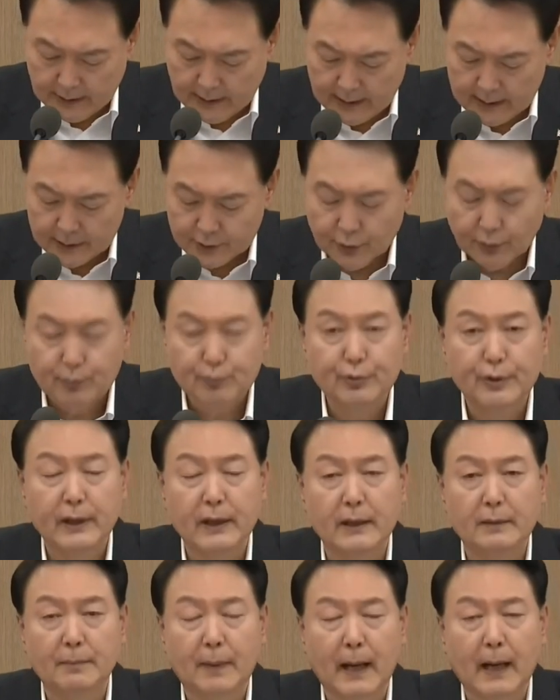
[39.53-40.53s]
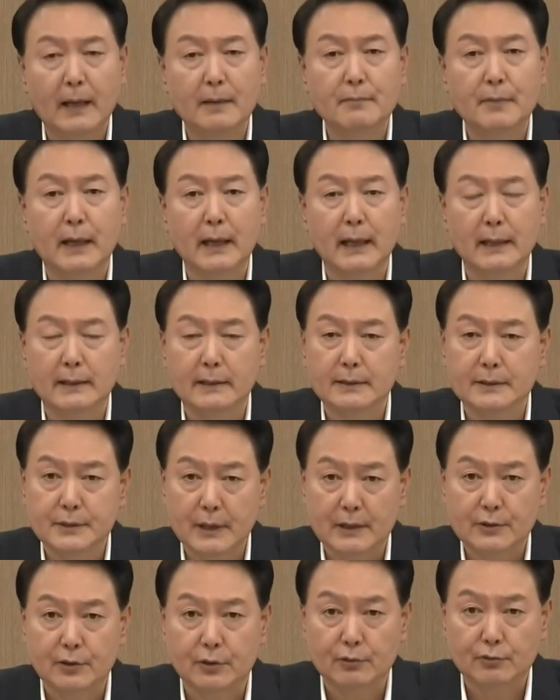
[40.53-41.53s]
지난 정부의
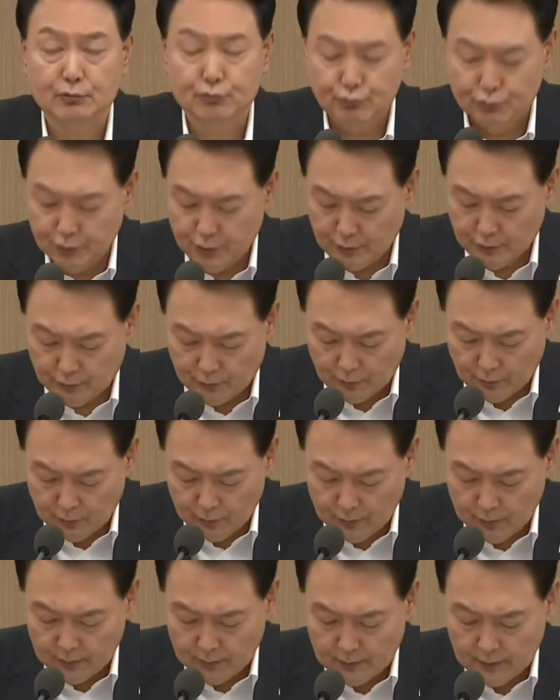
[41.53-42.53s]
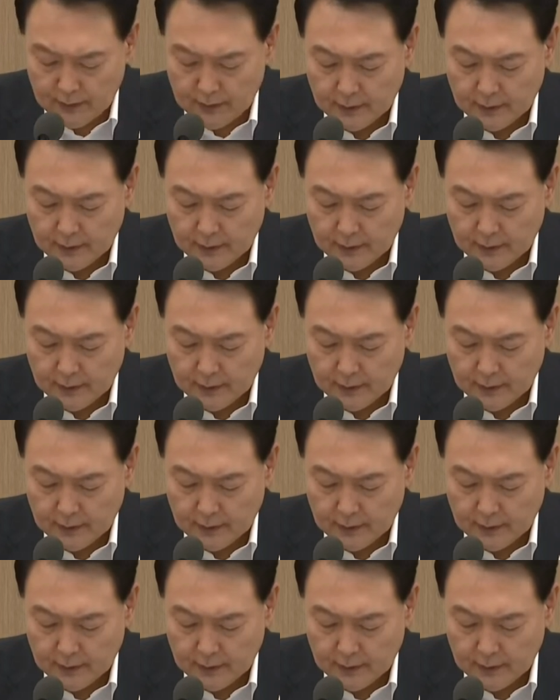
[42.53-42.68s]
방만한 재정 운영으로